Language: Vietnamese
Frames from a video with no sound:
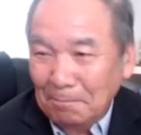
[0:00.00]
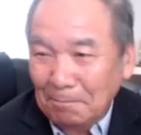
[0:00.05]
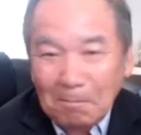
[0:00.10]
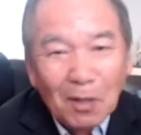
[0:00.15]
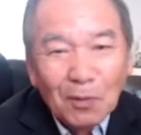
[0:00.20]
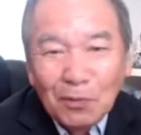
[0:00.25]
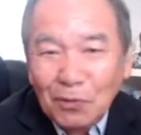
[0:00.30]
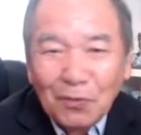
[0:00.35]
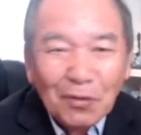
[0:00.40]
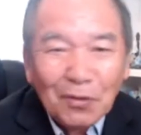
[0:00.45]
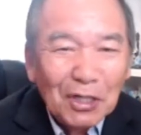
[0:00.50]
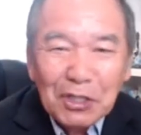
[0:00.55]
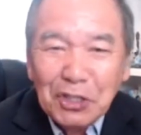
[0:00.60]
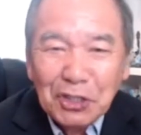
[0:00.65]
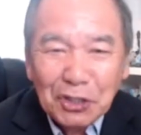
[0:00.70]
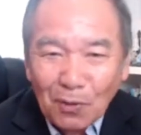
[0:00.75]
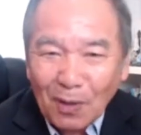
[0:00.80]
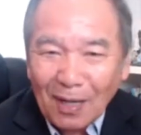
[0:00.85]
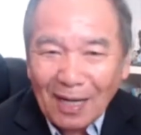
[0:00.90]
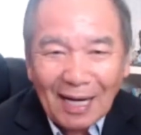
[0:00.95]
lâu từ này
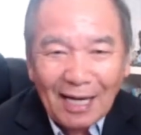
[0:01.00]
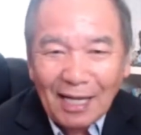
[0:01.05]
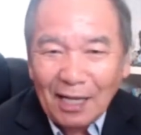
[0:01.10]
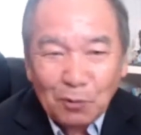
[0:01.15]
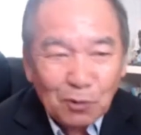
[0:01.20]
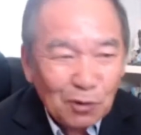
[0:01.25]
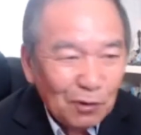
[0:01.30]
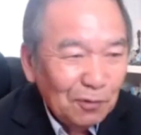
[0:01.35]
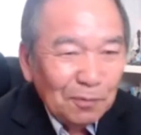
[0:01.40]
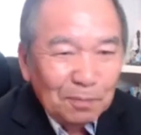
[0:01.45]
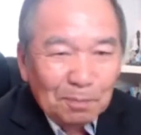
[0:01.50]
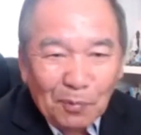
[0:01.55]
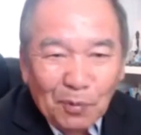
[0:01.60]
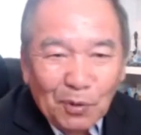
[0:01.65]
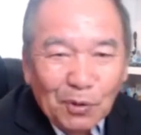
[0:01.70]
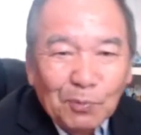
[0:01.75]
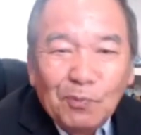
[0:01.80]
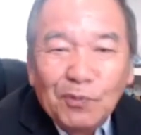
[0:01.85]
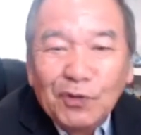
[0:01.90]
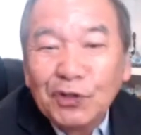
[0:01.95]
tôi cả liền của tôi
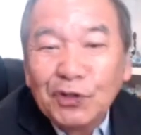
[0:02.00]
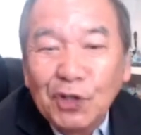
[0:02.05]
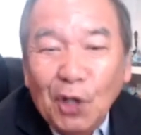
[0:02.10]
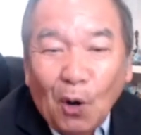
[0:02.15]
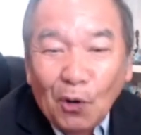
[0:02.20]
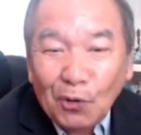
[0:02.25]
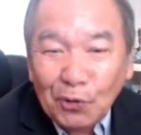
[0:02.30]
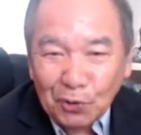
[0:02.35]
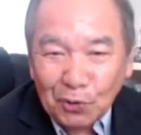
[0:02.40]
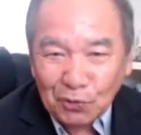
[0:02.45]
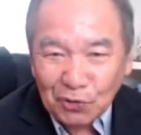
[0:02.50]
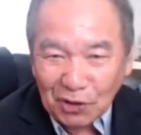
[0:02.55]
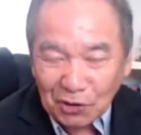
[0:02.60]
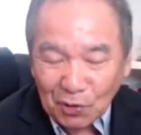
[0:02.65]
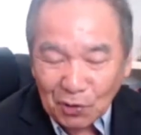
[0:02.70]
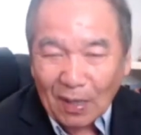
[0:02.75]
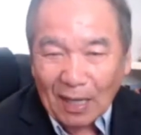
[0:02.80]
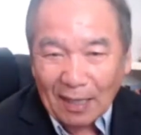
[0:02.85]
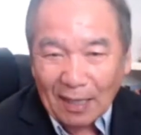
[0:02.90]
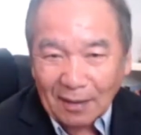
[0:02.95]
trâu từ tôi
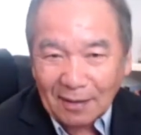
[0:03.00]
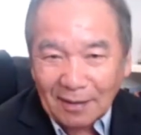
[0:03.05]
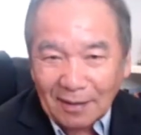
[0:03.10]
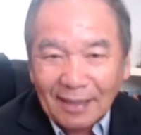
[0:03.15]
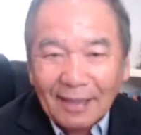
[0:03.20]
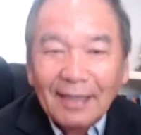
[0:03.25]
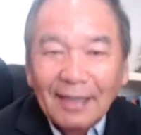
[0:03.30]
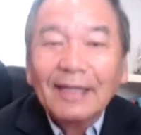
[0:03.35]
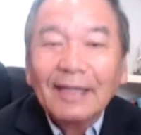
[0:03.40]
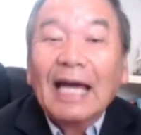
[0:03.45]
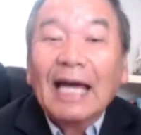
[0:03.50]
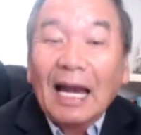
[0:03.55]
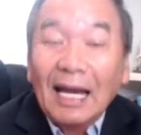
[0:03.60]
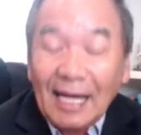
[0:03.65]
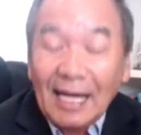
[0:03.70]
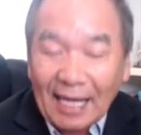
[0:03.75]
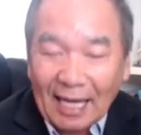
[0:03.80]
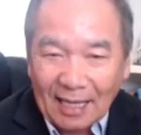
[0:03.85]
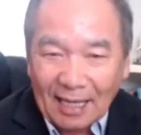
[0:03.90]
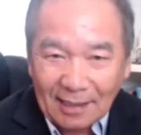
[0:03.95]
tôi là cả
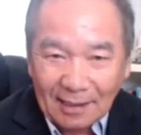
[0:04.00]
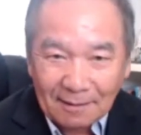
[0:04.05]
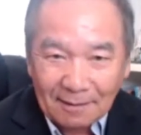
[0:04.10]
liền